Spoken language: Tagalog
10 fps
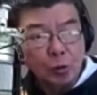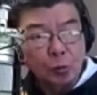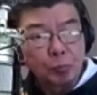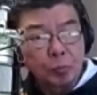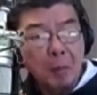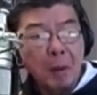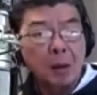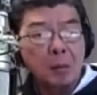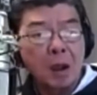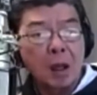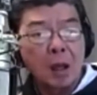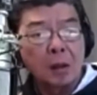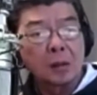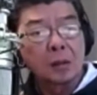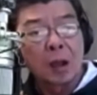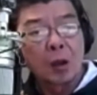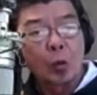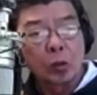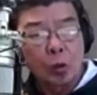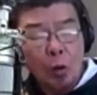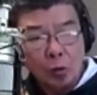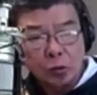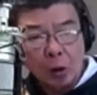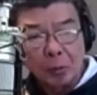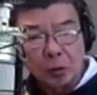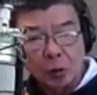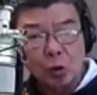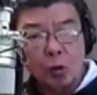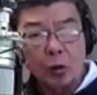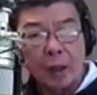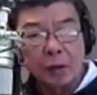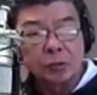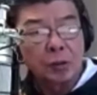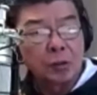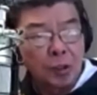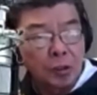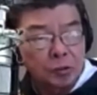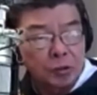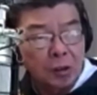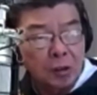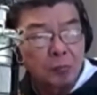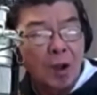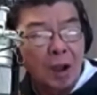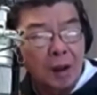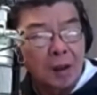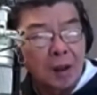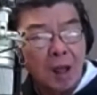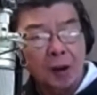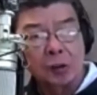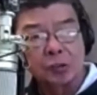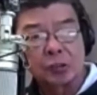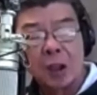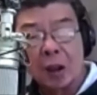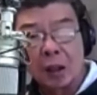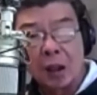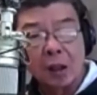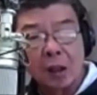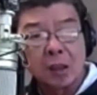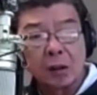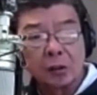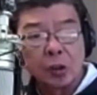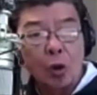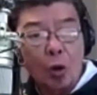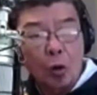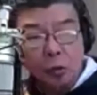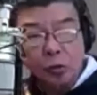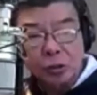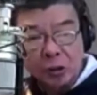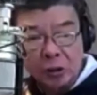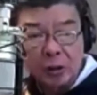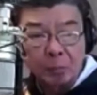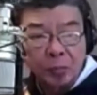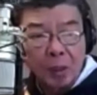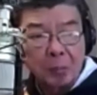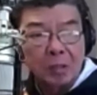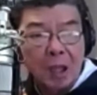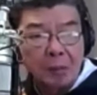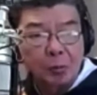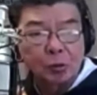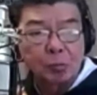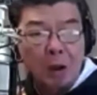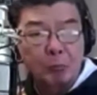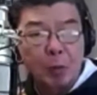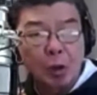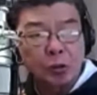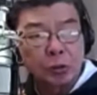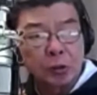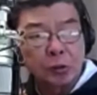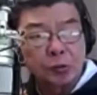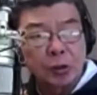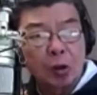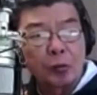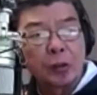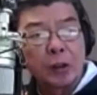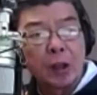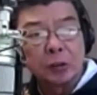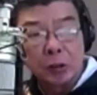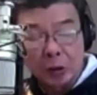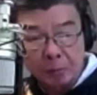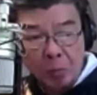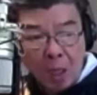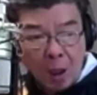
Kasunod naman ng mga nag-withdraw sa kompetisyon ay si Vinci Bacalares ng Cagayan de Oro City matapos mag-positive sa COVID-19